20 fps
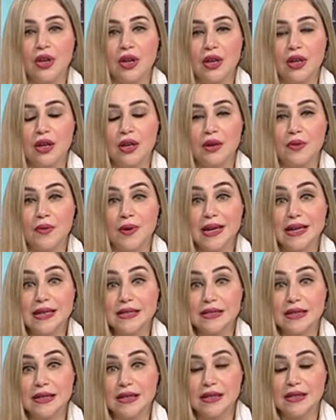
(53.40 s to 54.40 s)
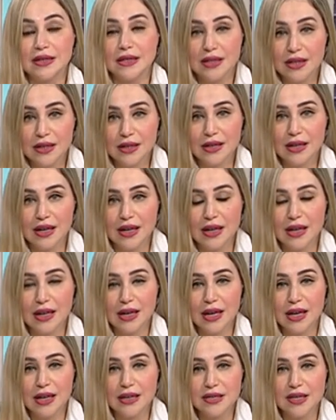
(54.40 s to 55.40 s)
آه، ونحزن كثيرا على
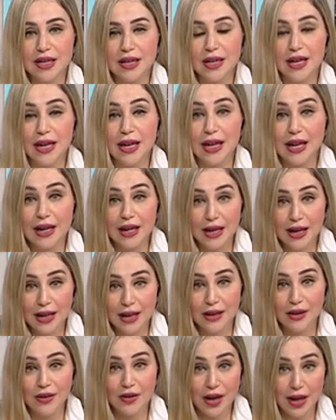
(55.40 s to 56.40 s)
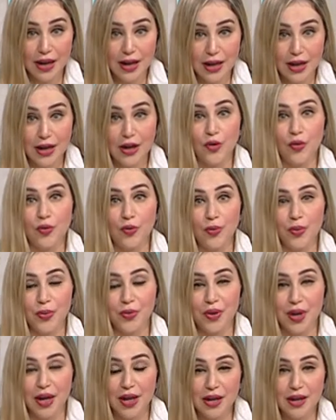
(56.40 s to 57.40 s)
حال سيناء الآن اليوم
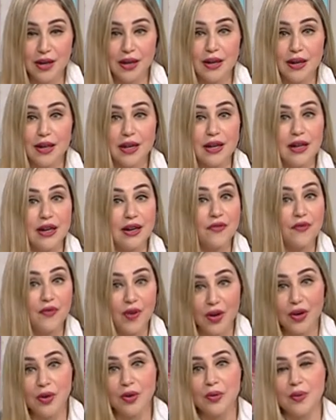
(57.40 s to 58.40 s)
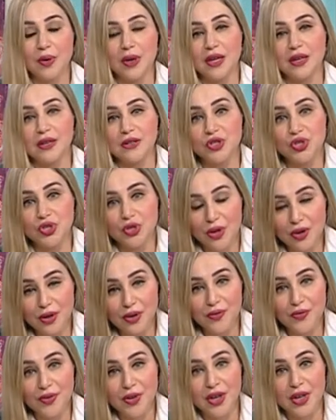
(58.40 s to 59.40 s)
أنا ليا الفخر وليا
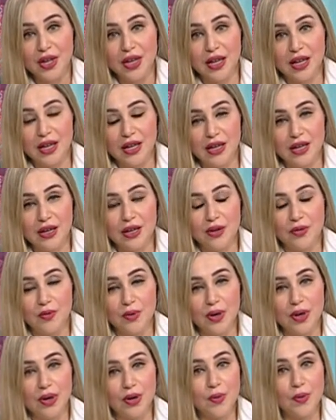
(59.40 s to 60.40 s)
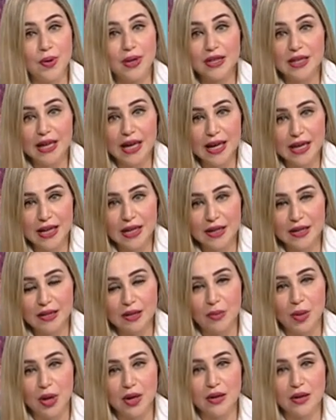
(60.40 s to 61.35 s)
الشرف آه، وكل تحية طبعا